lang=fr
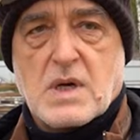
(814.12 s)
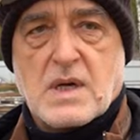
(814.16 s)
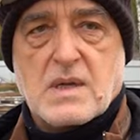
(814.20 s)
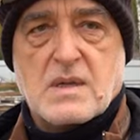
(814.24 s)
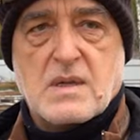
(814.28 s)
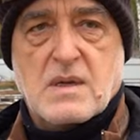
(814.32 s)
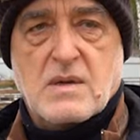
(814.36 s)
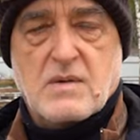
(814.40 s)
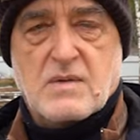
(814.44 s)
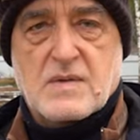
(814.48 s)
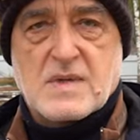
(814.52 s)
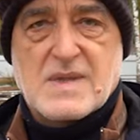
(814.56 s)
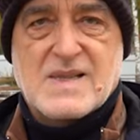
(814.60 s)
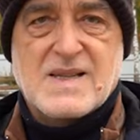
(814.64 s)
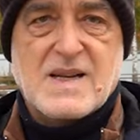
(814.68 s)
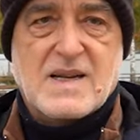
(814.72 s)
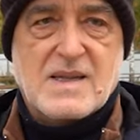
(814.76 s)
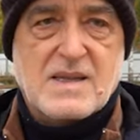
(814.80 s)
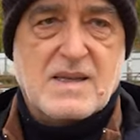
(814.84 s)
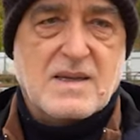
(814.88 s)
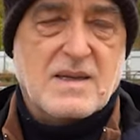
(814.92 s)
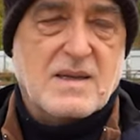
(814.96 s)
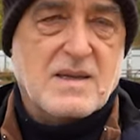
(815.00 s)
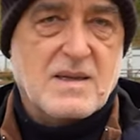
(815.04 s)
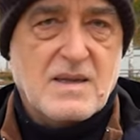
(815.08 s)
Pour stocker
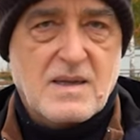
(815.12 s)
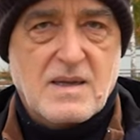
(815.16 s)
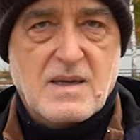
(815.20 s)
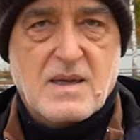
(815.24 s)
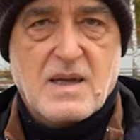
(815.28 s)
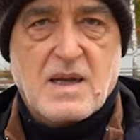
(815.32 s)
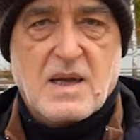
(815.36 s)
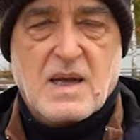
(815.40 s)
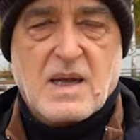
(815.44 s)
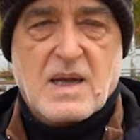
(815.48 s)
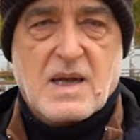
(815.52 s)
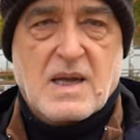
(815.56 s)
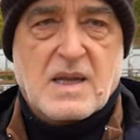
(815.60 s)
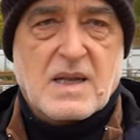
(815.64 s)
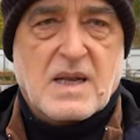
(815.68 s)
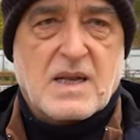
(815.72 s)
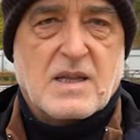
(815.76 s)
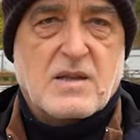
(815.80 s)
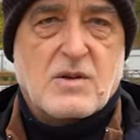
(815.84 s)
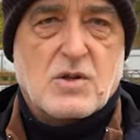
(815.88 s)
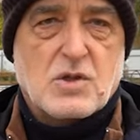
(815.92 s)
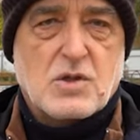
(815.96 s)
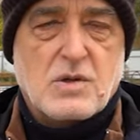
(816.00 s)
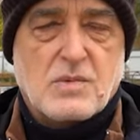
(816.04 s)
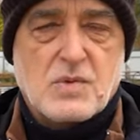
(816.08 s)
cette terre et
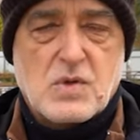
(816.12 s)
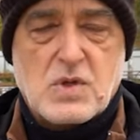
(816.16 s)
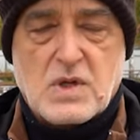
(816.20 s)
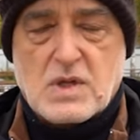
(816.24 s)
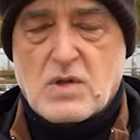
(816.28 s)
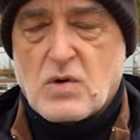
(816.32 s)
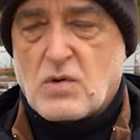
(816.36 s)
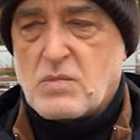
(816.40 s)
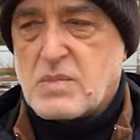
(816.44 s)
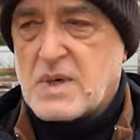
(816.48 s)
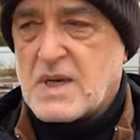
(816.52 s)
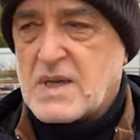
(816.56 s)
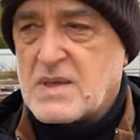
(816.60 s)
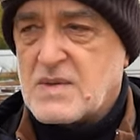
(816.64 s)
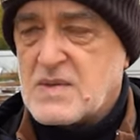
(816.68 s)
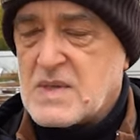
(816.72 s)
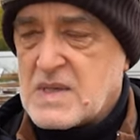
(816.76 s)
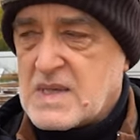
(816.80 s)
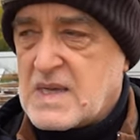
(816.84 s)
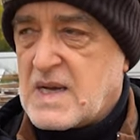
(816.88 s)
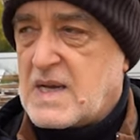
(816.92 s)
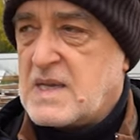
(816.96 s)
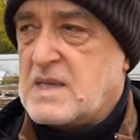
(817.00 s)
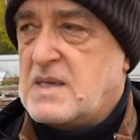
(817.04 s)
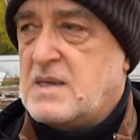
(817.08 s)
continuer à
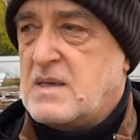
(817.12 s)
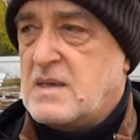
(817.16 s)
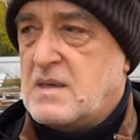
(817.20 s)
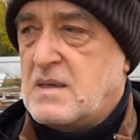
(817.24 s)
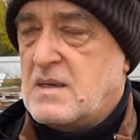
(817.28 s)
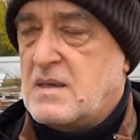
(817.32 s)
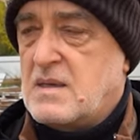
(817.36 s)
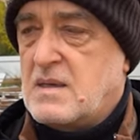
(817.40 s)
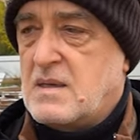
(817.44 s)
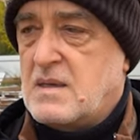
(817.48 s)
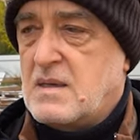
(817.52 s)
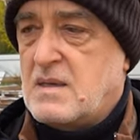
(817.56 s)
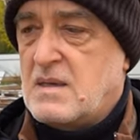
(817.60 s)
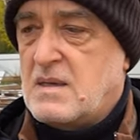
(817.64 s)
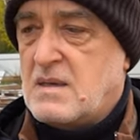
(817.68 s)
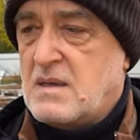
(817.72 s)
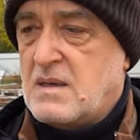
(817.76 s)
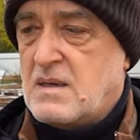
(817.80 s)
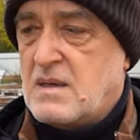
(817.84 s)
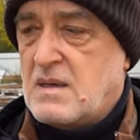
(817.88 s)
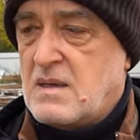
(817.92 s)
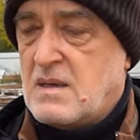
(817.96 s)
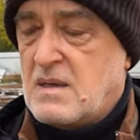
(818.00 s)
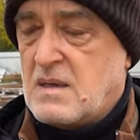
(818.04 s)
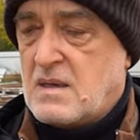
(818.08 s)
travailler, nous devrons
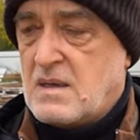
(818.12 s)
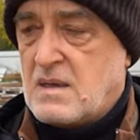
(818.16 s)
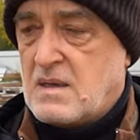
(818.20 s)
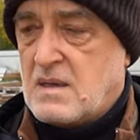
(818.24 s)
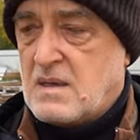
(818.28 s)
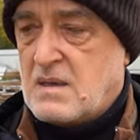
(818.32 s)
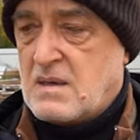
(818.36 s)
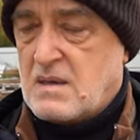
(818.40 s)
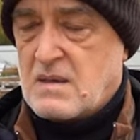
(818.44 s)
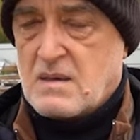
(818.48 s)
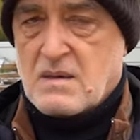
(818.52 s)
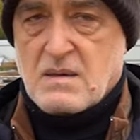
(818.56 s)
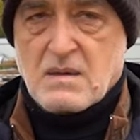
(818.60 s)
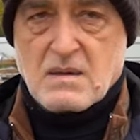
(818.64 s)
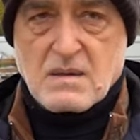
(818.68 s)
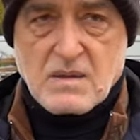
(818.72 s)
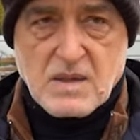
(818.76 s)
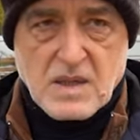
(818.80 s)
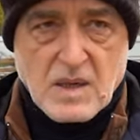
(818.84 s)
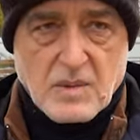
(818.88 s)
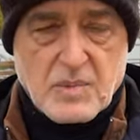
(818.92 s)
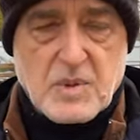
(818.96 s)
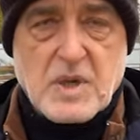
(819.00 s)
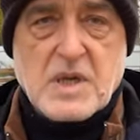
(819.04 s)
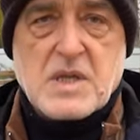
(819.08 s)
placer dans le
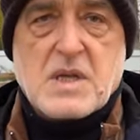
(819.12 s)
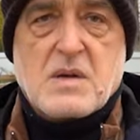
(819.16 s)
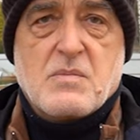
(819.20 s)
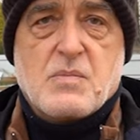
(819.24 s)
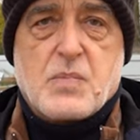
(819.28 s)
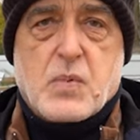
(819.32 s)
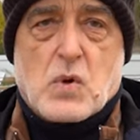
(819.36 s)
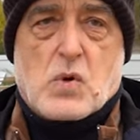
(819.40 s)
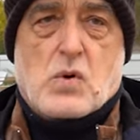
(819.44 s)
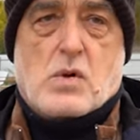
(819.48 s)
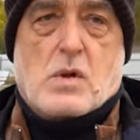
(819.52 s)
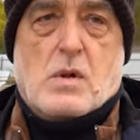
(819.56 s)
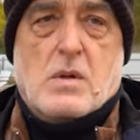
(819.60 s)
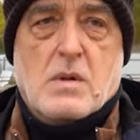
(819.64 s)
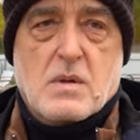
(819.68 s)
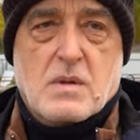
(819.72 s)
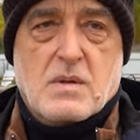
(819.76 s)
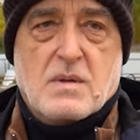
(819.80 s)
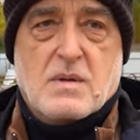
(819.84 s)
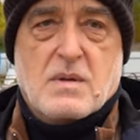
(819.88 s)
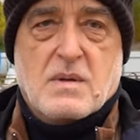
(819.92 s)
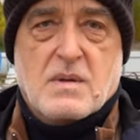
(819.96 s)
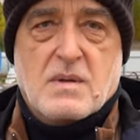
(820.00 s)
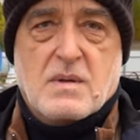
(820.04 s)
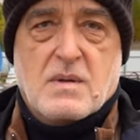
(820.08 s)
bâtiment tout ce que
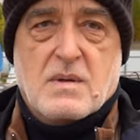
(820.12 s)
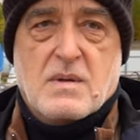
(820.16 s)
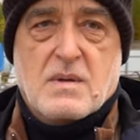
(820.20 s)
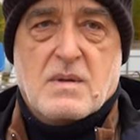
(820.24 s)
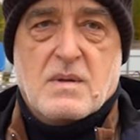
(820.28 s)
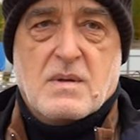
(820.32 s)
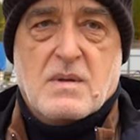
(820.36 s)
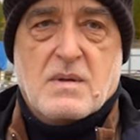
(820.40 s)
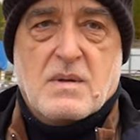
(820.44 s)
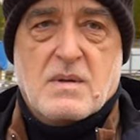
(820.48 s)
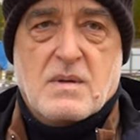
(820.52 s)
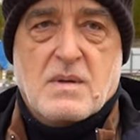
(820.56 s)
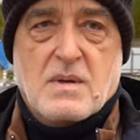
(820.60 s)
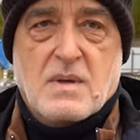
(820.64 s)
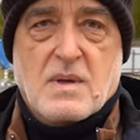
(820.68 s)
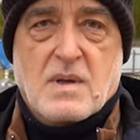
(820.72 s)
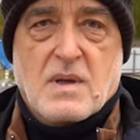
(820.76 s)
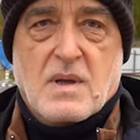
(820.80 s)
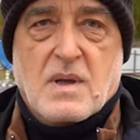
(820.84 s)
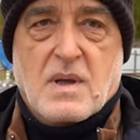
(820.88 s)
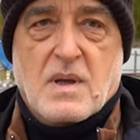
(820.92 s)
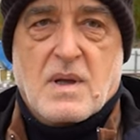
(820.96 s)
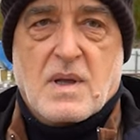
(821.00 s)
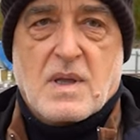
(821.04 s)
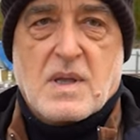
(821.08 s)
vous voyez derrière mon
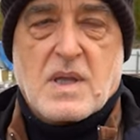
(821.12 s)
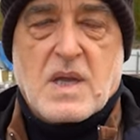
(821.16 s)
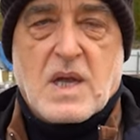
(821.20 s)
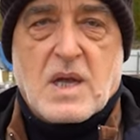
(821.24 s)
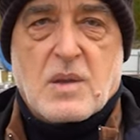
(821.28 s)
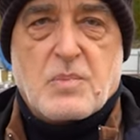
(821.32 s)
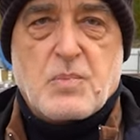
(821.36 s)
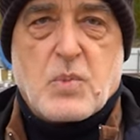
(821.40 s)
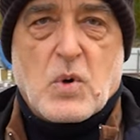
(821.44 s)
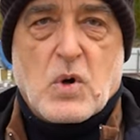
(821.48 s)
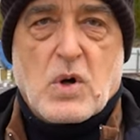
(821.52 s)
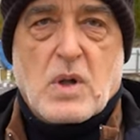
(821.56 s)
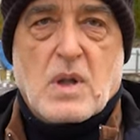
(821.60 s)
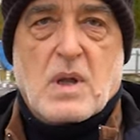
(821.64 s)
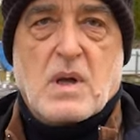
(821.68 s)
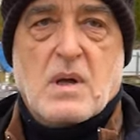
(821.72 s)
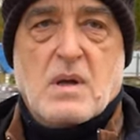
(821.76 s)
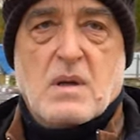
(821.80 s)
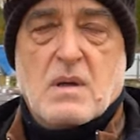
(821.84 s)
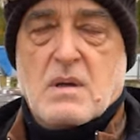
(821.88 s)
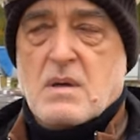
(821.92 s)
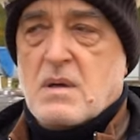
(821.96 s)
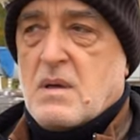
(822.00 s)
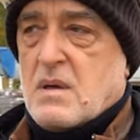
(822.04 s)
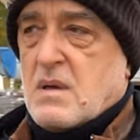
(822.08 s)
dos. Et
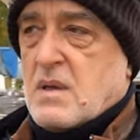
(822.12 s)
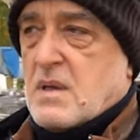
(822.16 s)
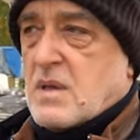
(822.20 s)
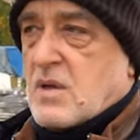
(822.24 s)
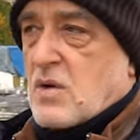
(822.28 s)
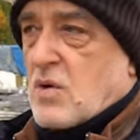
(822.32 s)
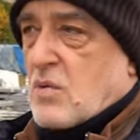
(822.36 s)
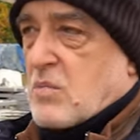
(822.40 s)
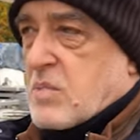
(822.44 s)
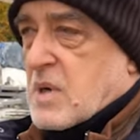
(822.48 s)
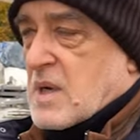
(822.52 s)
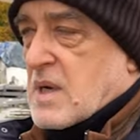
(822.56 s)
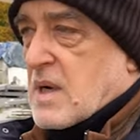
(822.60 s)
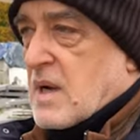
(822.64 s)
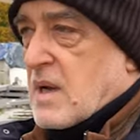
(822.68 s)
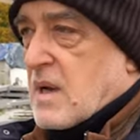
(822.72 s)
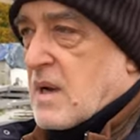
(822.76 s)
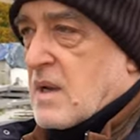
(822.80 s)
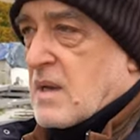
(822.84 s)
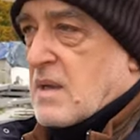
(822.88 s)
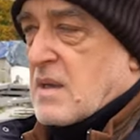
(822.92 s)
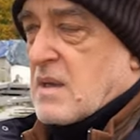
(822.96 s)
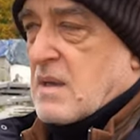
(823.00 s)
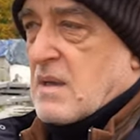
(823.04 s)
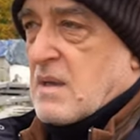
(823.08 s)
pour que tout cela
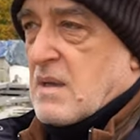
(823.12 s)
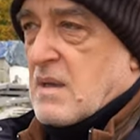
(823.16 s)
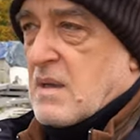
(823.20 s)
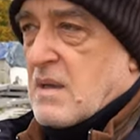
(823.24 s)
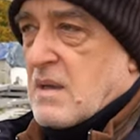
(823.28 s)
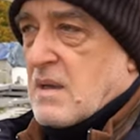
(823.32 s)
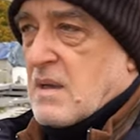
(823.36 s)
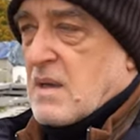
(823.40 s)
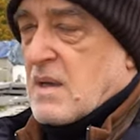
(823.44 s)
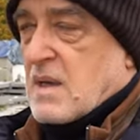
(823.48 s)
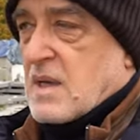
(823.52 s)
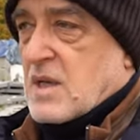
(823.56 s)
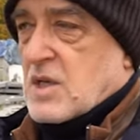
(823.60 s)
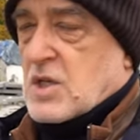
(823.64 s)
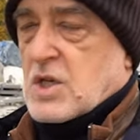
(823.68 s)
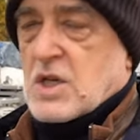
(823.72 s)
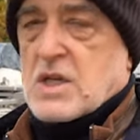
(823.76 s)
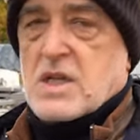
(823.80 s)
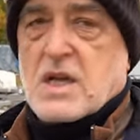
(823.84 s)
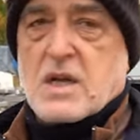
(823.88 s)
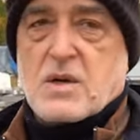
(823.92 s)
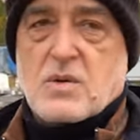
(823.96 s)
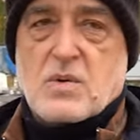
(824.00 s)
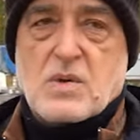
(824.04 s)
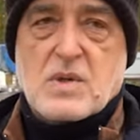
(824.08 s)
soit placé dans le
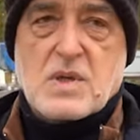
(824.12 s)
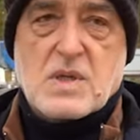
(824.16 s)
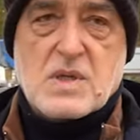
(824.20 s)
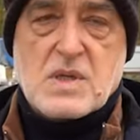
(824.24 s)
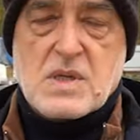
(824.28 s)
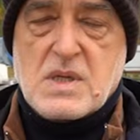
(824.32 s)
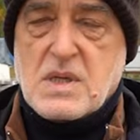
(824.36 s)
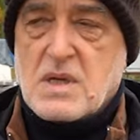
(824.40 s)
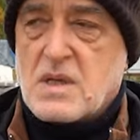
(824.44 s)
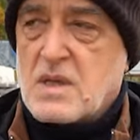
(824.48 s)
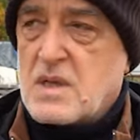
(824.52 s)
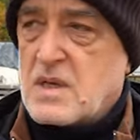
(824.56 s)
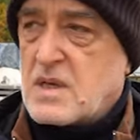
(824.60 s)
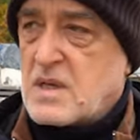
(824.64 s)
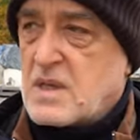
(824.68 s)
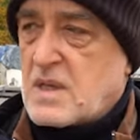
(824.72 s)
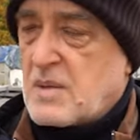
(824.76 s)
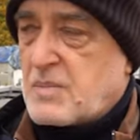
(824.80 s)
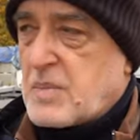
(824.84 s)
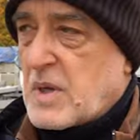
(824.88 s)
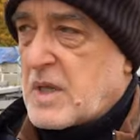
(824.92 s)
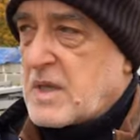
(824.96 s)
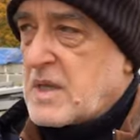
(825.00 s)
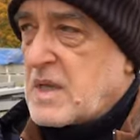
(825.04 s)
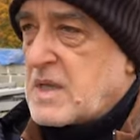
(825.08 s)
bâtiment, le
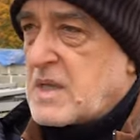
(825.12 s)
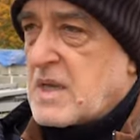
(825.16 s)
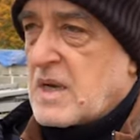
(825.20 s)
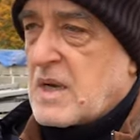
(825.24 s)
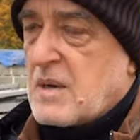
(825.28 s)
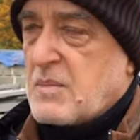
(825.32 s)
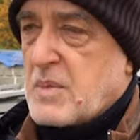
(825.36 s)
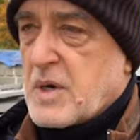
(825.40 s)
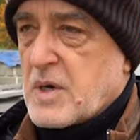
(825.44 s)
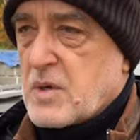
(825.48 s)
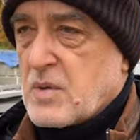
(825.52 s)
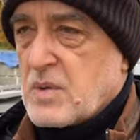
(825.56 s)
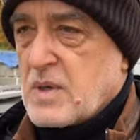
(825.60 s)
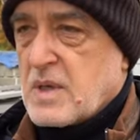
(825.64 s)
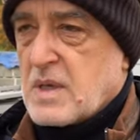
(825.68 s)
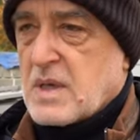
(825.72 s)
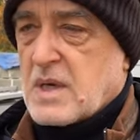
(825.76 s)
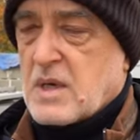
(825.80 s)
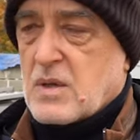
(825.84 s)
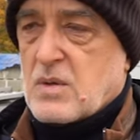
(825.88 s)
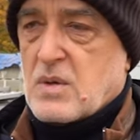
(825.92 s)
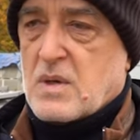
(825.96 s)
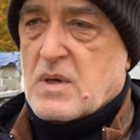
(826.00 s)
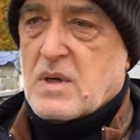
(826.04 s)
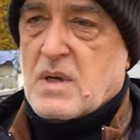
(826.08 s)
sol doit être
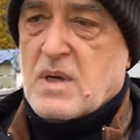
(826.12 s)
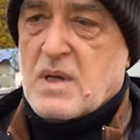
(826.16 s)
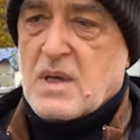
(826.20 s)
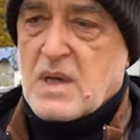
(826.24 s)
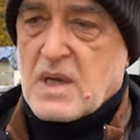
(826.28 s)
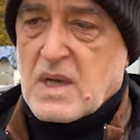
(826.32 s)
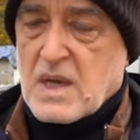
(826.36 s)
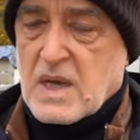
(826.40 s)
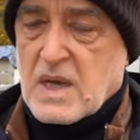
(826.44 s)
fini.